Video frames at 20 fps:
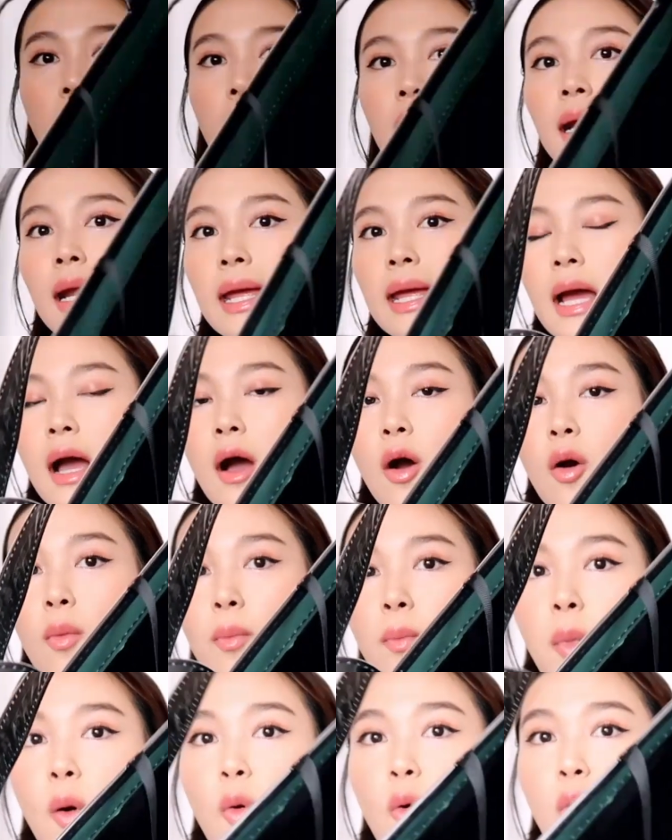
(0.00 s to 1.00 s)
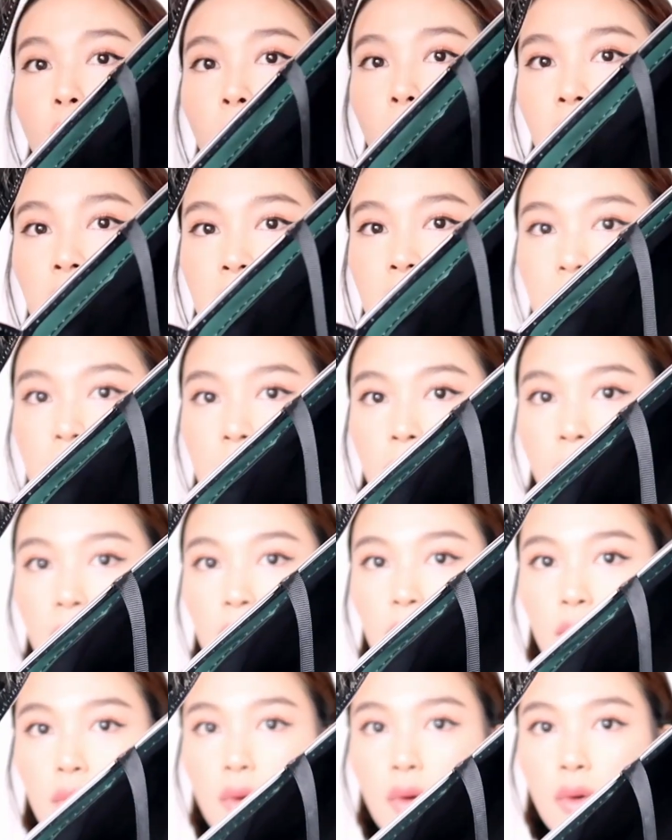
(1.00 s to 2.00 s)
ข้างในเขาบุกมาดีมาก
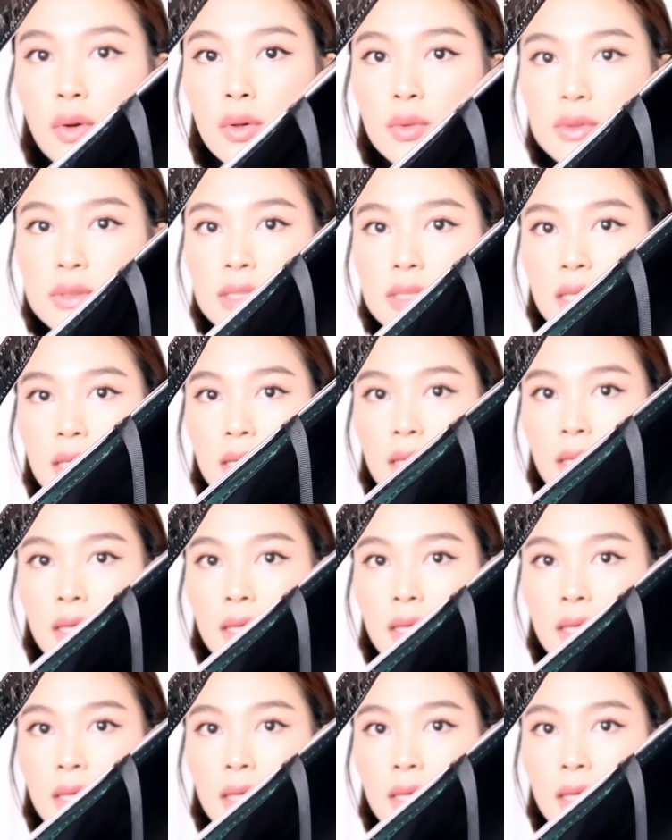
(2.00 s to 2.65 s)
ทุกคนบุสี